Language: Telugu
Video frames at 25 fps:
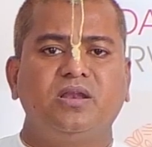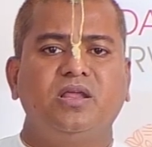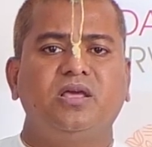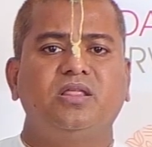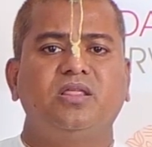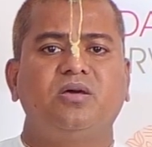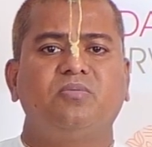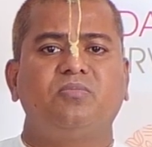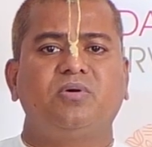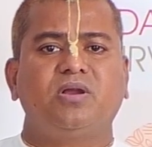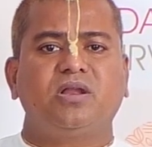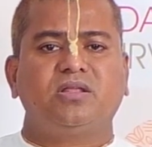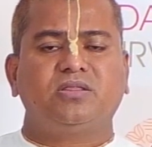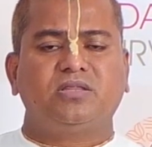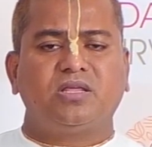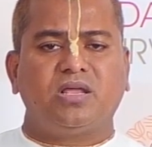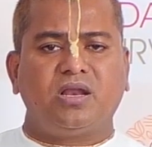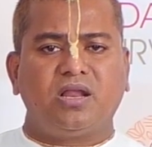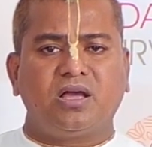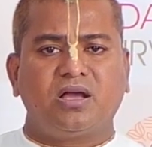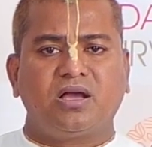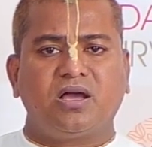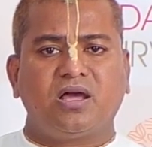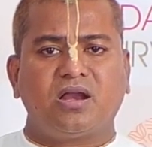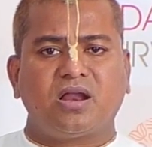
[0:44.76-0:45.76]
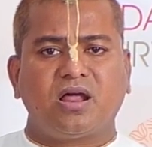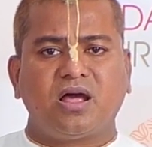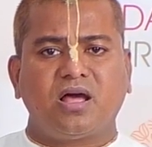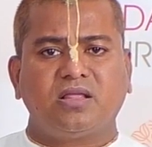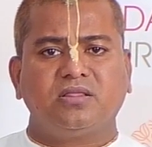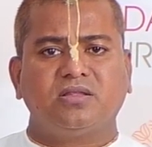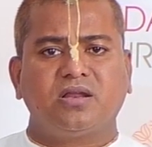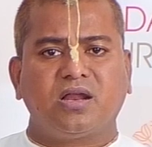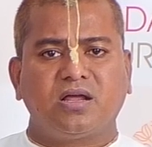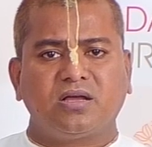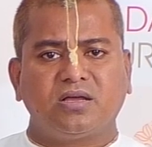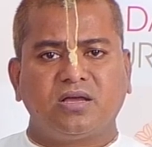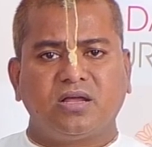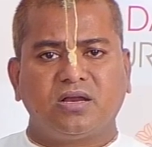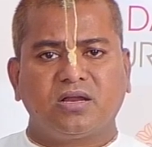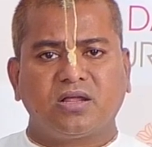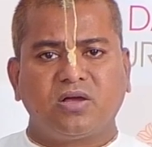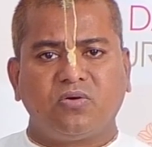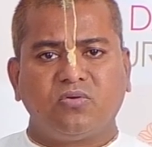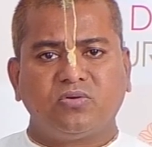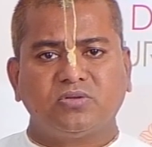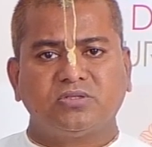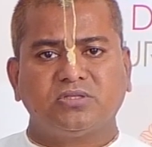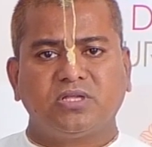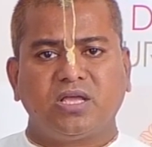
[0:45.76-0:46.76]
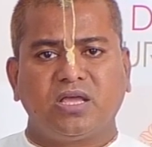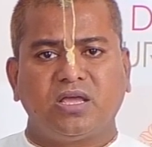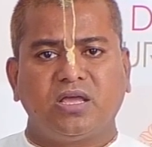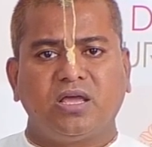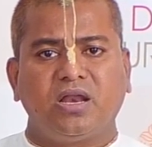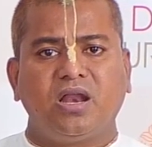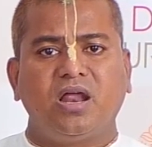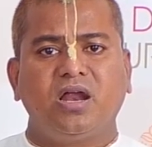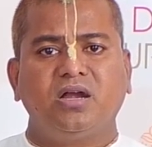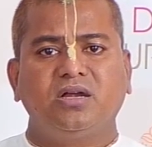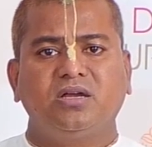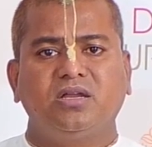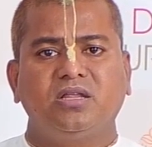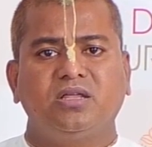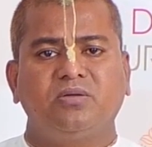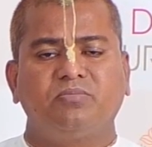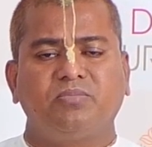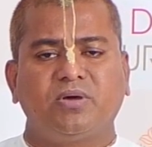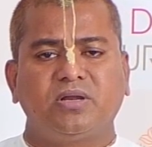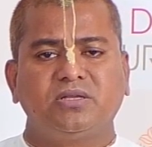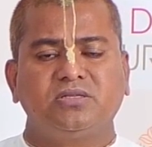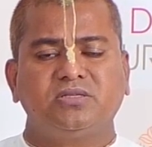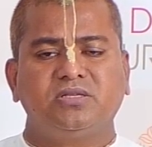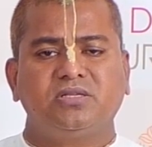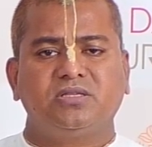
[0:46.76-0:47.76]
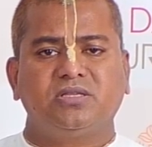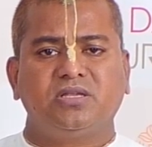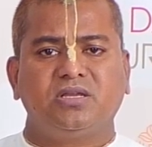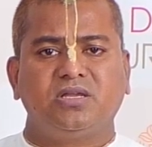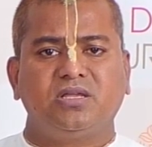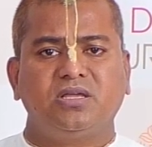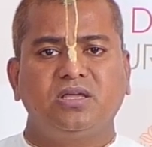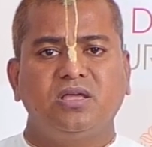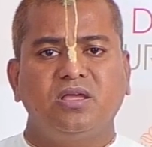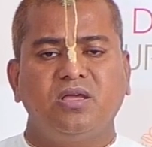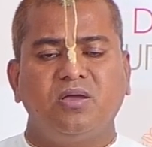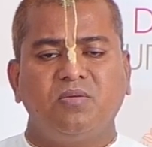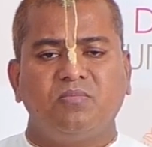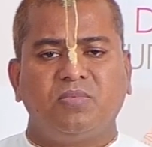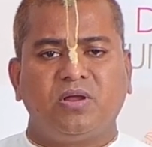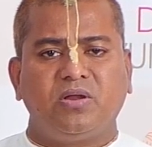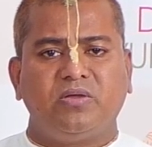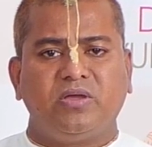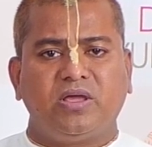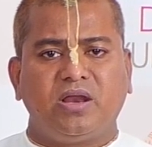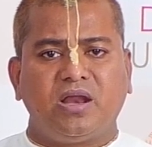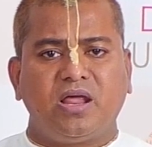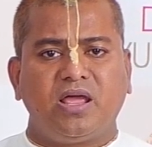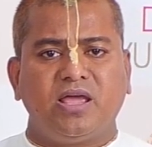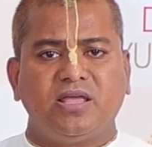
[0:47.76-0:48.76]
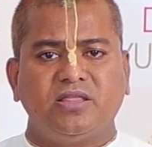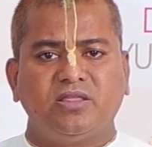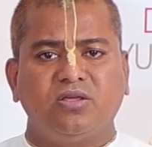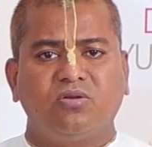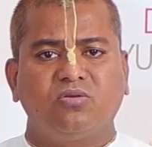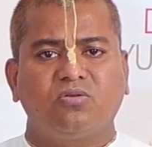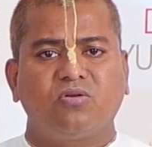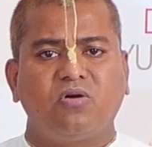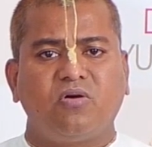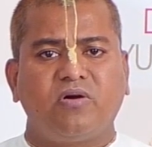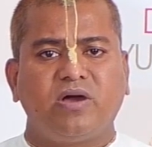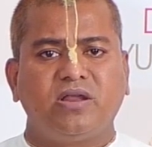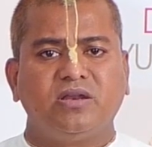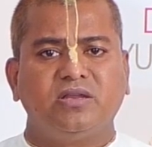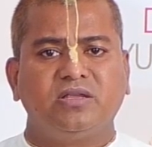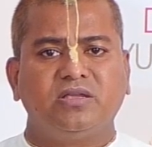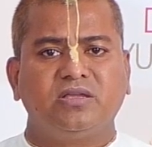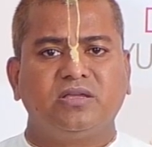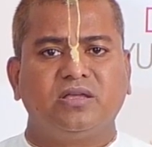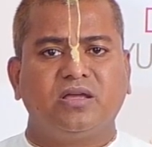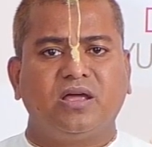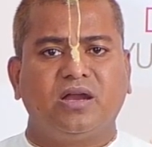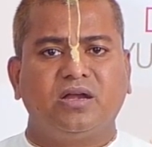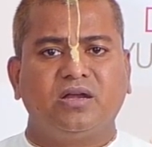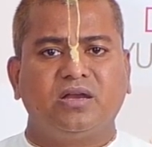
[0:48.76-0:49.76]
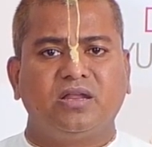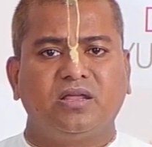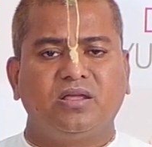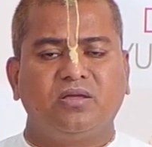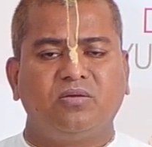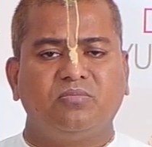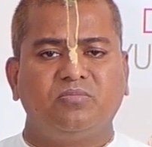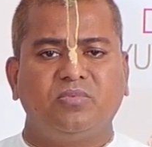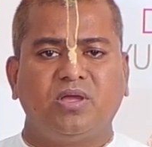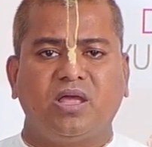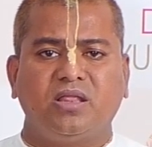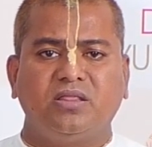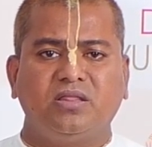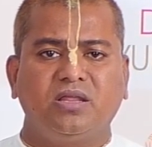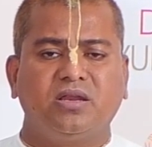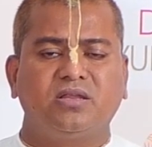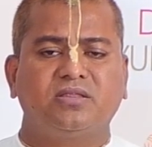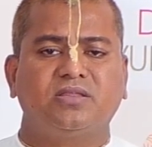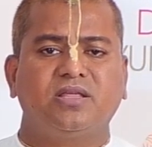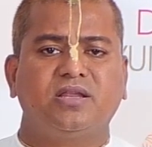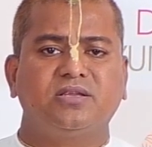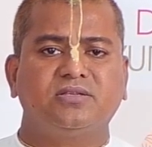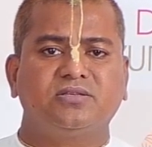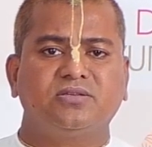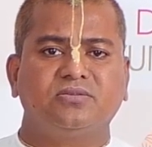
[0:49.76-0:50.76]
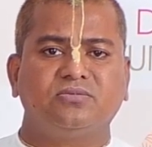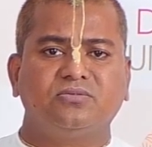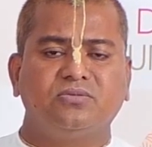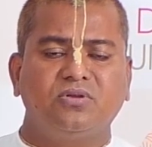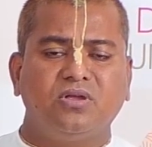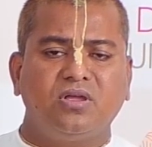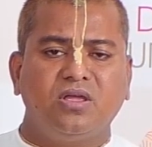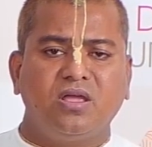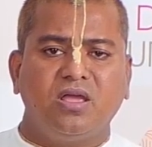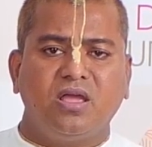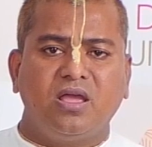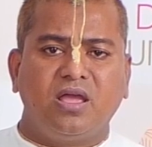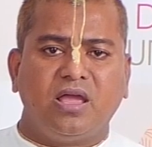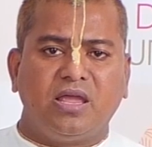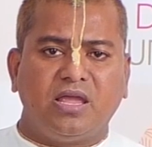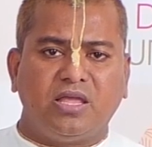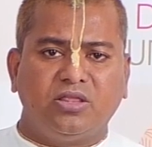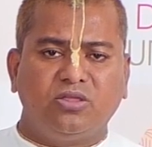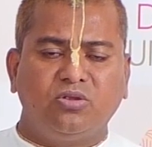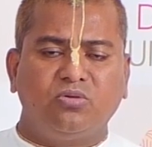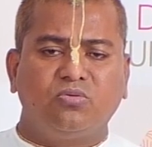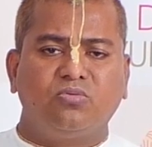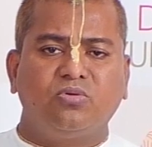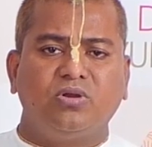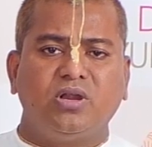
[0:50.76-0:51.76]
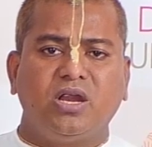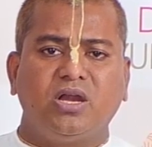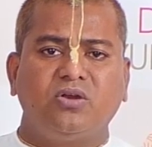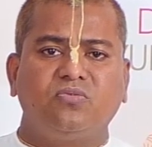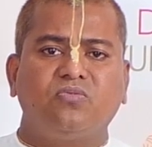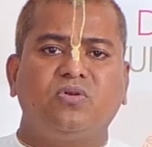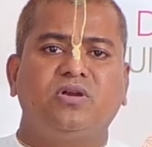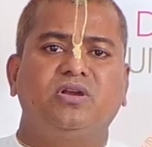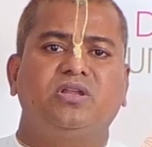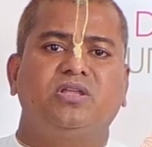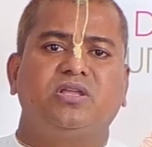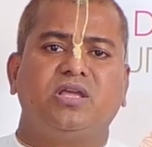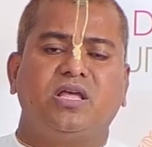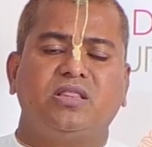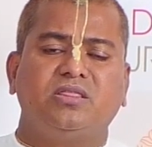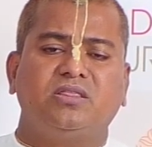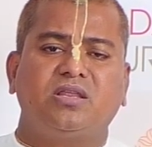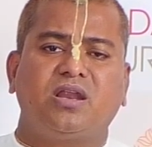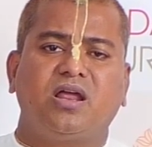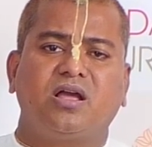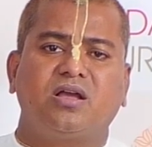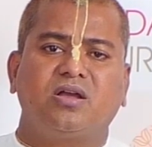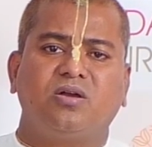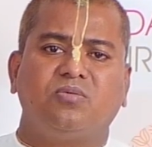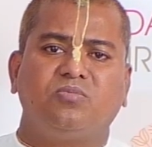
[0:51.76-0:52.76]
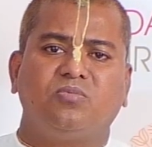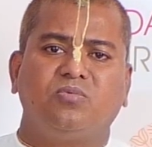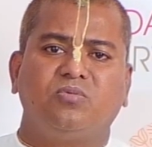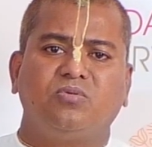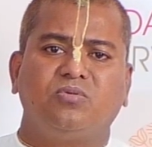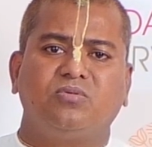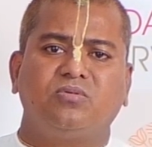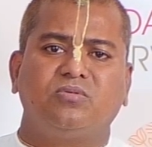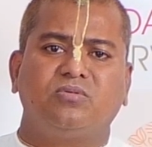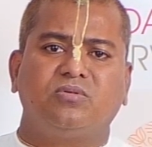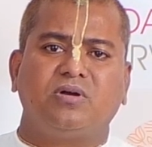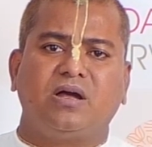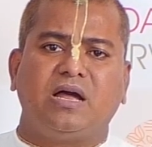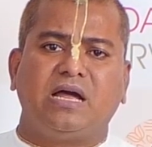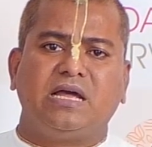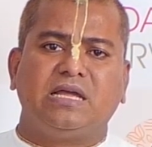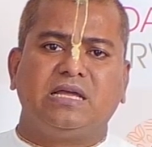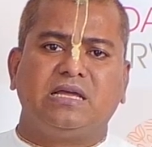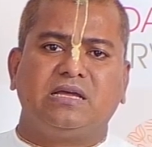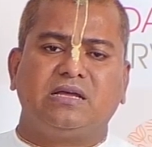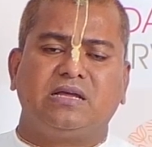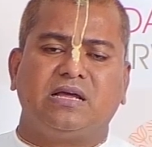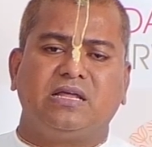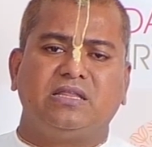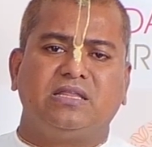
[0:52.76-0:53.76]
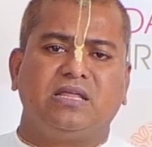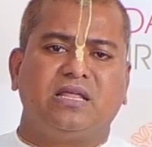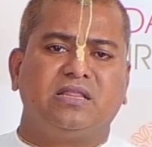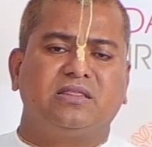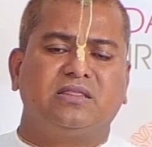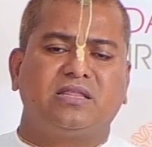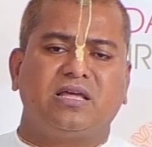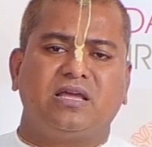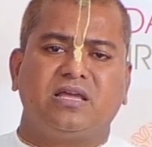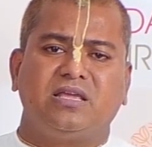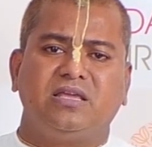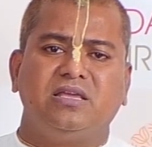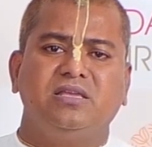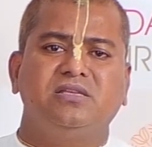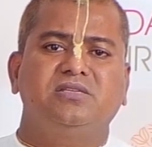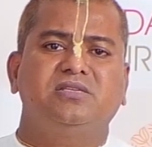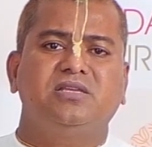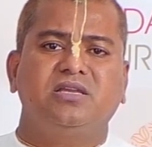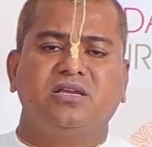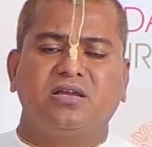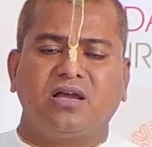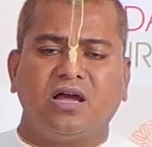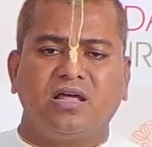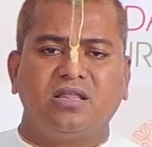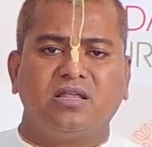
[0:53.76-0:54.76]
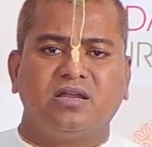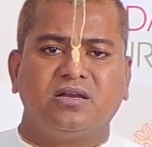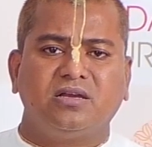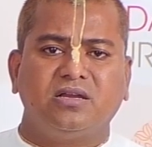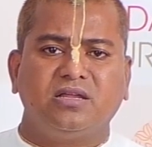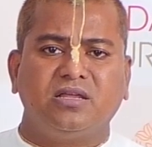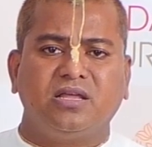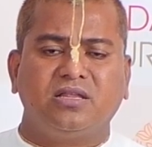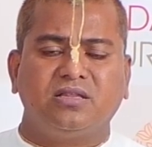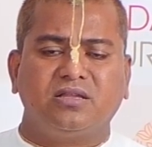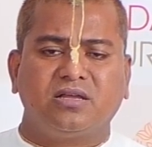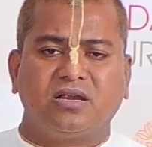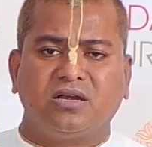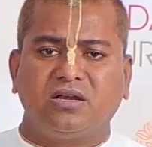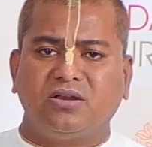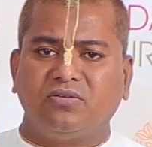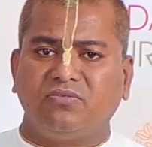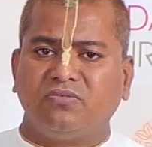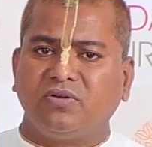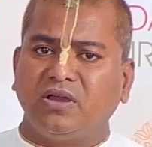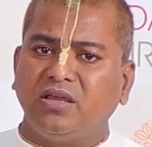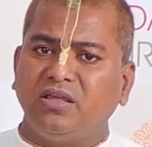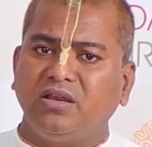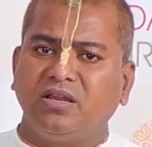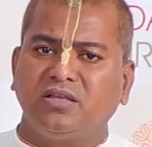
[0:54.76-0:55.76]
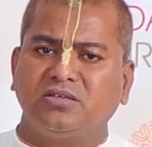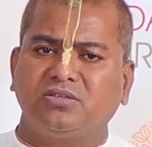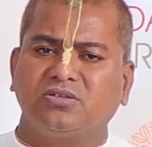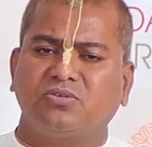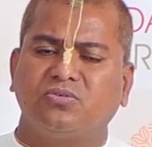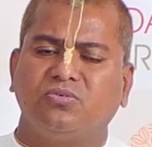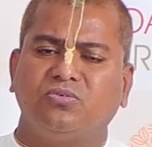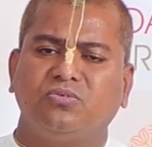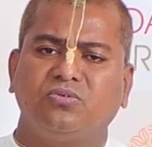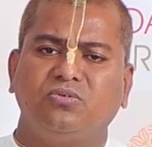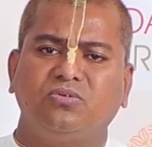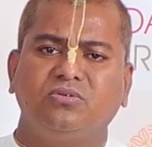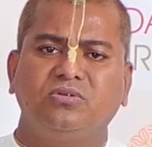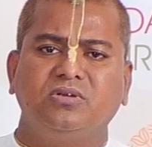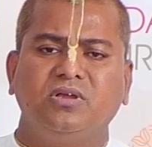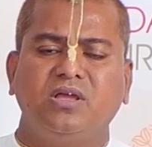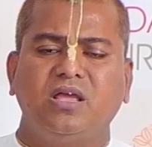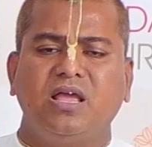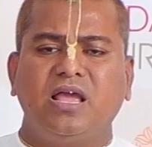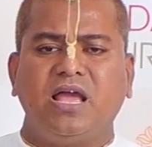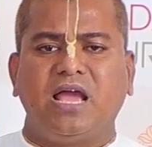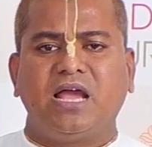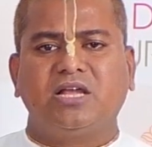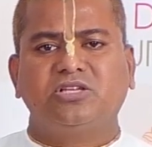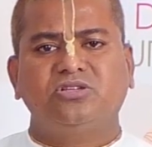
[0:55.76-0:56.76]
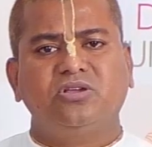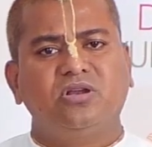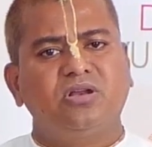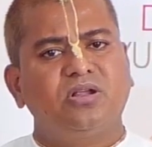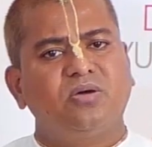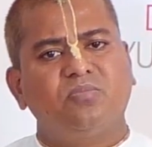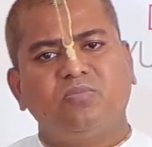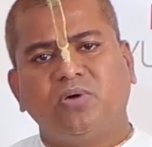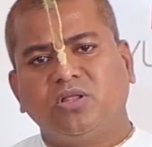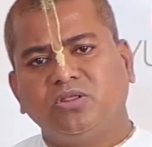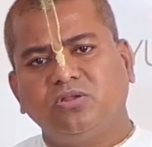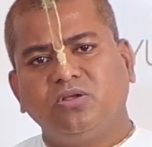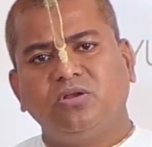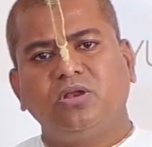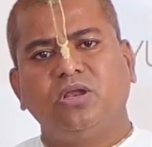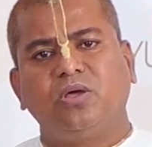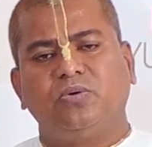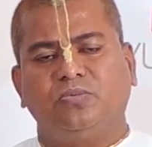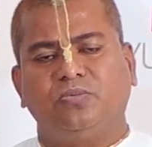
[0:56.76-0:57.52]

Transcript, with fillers: లేదా మన తెలంగాణ ఆంధ్ర కనుక వస్తే ఎలాంటి పరిస్థితిని మనం ఎలా ఎదుర్కోవాలి అంటే మీ అందరికి తెలుసు ఎదుర్కొనేటువంటి యంత్రాంగము అది అంత ఈజీ కాదండి ఎందుకంటే వైరస్కు యాక్చువల్గా మందులు